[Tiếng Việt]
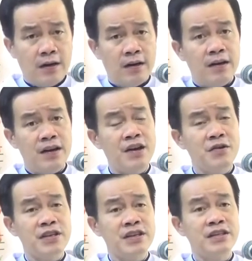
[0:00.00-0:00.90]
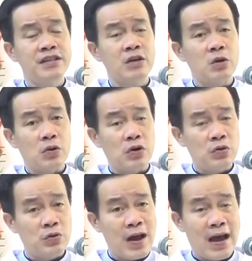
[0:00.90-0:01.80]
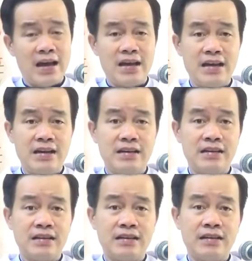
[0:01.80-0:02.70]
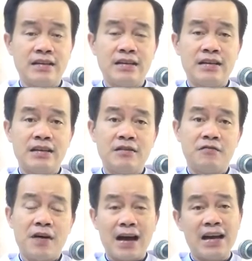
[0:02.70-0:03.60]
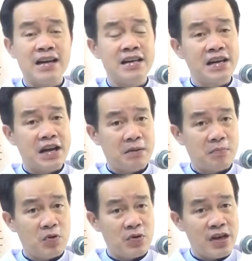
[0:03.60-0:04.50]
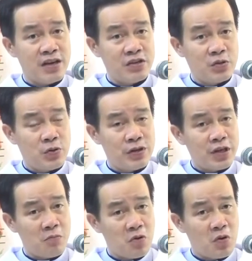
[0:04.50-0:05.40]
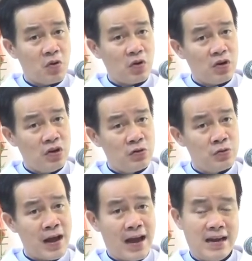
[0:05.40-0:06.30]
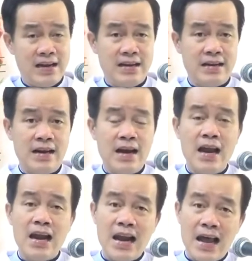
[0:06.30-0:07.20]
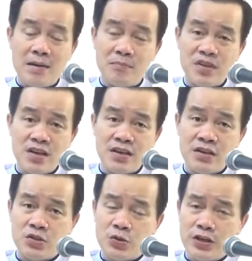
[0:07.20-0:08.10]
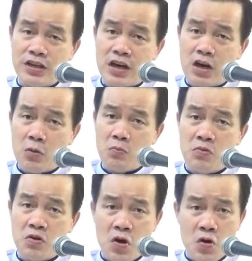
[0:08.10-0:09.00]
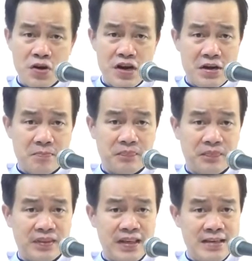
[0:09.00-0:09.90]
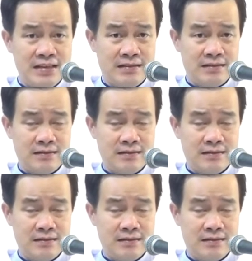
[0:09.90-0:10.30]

nếu như cuộc lưu đày và kinh nghiệm của dân chúa trong cuộc lưu đày làm cho dân chúa được củng cố niềm tin